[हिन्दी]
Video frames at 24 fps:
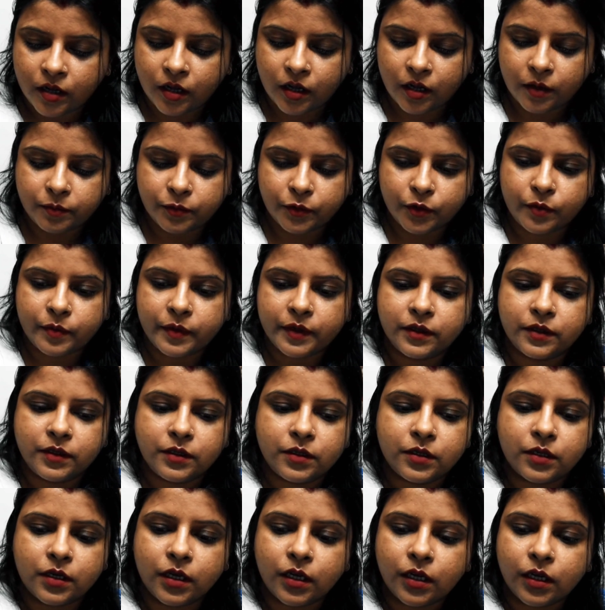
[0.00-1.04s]
आपको मैं
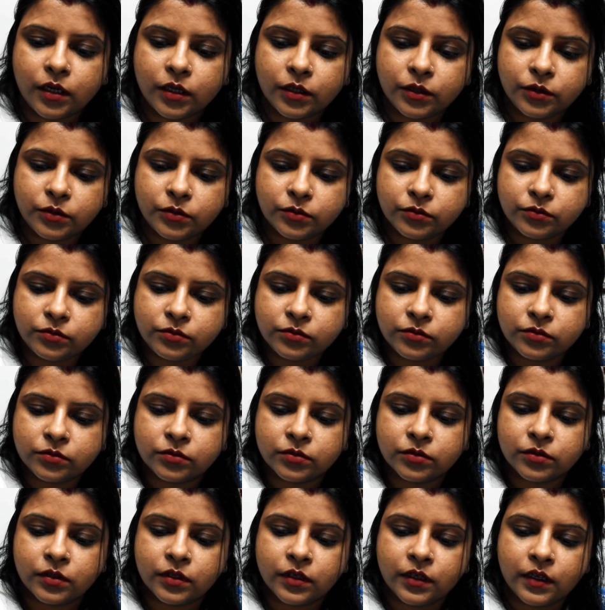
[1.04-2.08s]
दिखा दूँ
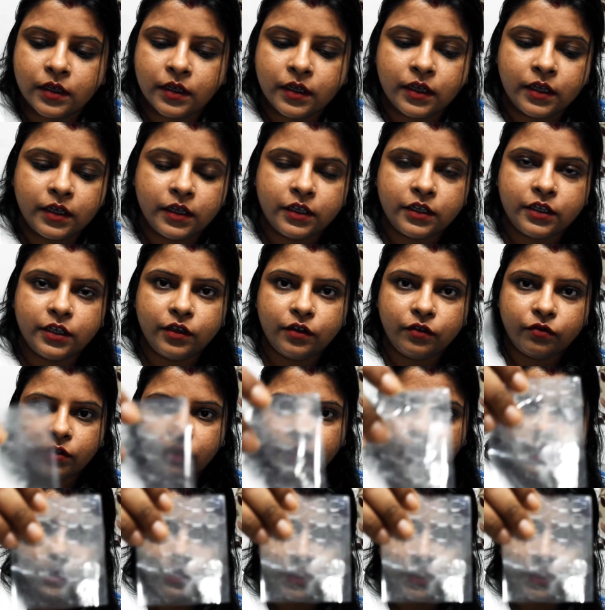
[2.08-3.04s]
ये वाला